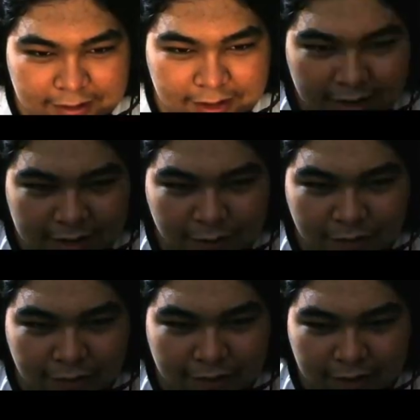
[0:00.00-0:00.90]
Cadê o
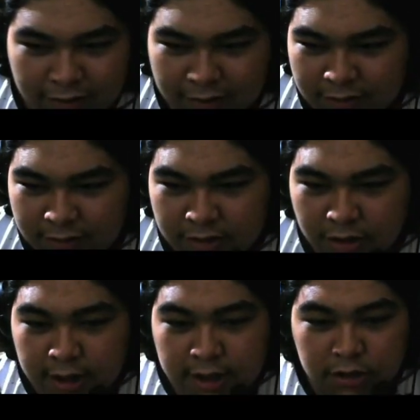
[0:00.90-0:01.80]
Wong?
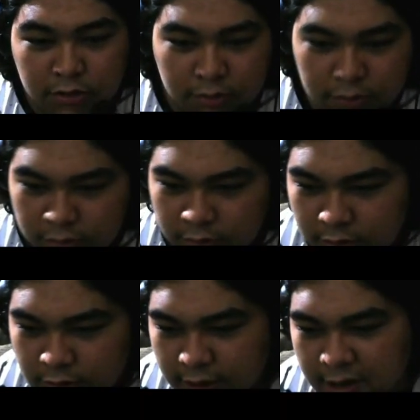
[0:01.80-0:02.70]
Só isso?
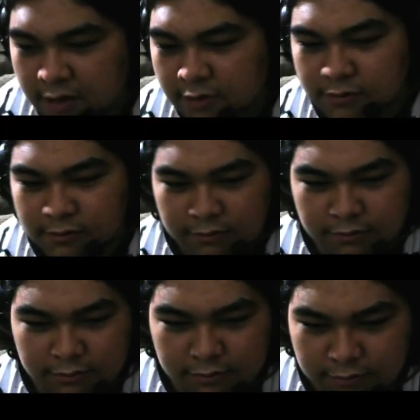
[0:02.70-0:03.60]
Não
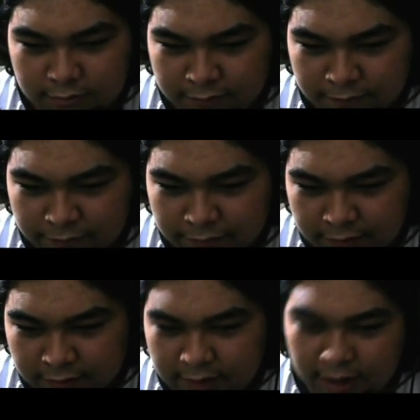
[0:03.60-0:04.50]

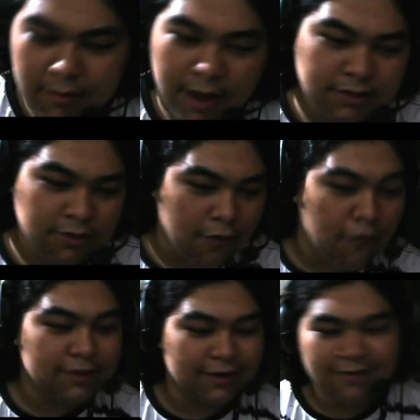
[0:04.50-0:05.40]
tem mais
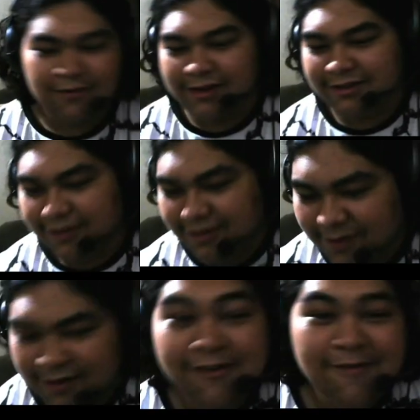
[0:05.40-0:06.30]
coisa, tem mais coisa
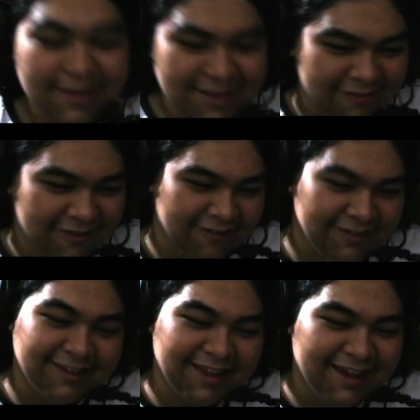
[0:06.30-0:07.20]
pra gente, mas tem, é
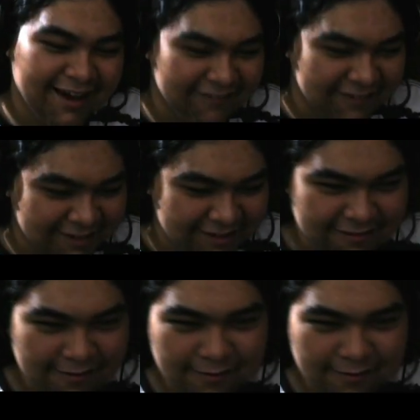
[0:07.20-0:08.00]
muito legal, meu Deus do céu,